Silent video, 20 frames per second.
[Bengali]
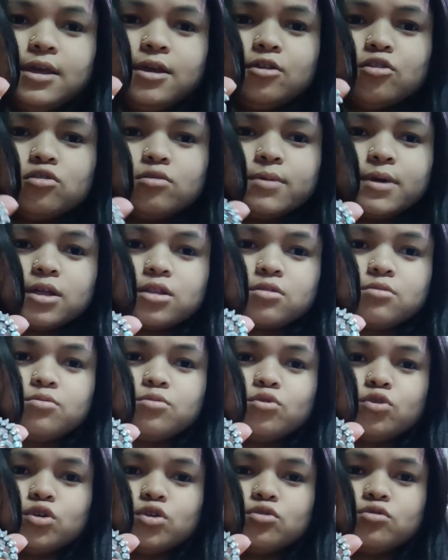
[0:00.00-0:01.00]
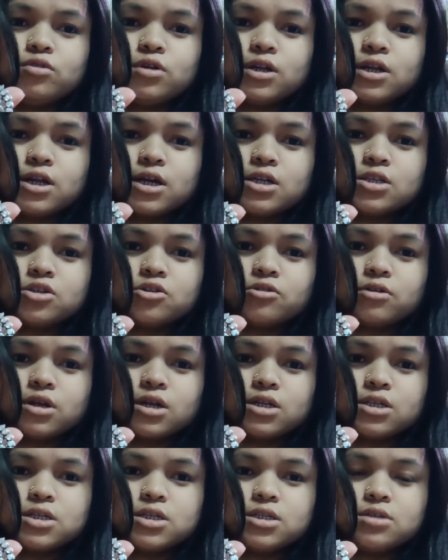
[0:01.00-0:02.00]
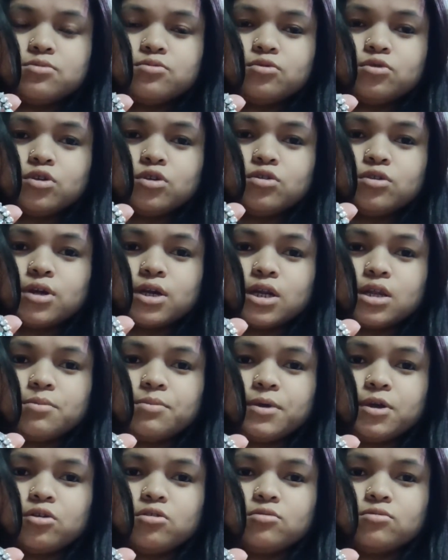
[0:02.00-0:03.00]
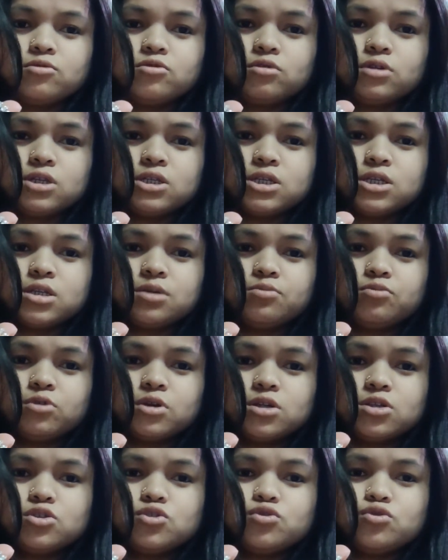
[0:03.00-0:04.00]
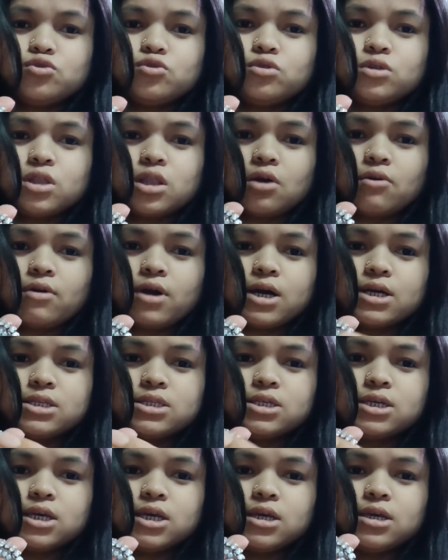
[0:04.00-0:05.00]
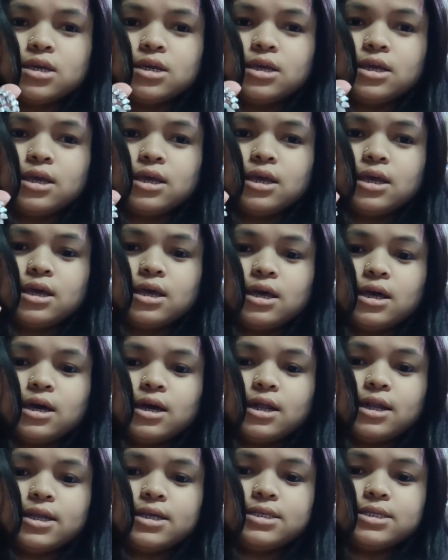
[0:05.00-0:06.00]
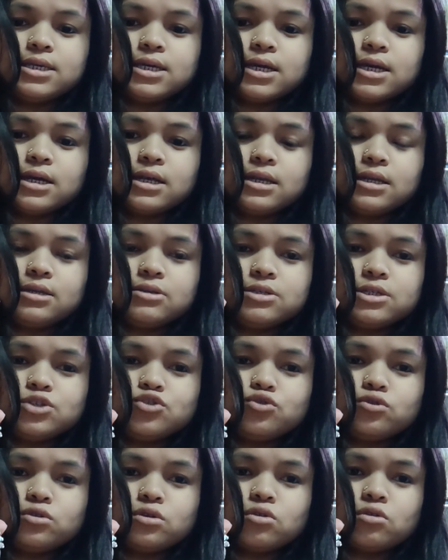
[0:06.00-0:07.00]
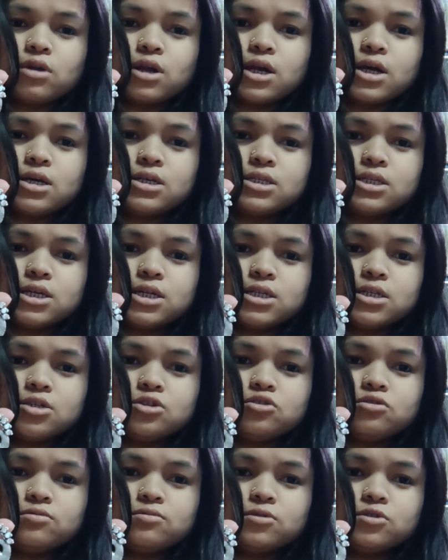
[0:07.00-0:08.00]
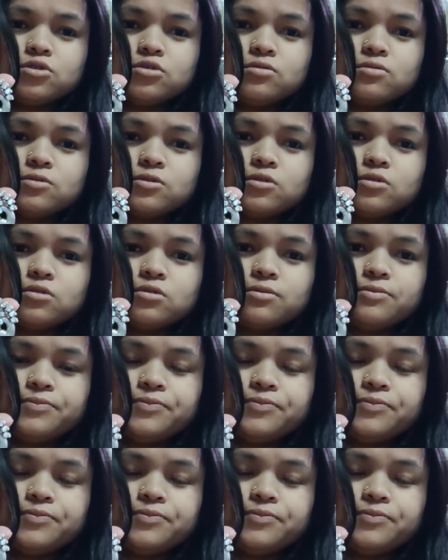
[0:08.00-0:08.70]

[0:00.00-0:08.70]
এরকম একদম ময়ূরের কাজ করা আছে এই যে ময়ূর এখানে পেখম তুলেছে এটা পরে স্টোন দেওয়া আছে আর এই যে এখানে স্টোন করা আছে আর এই যে ঝুমকো ঝুমকো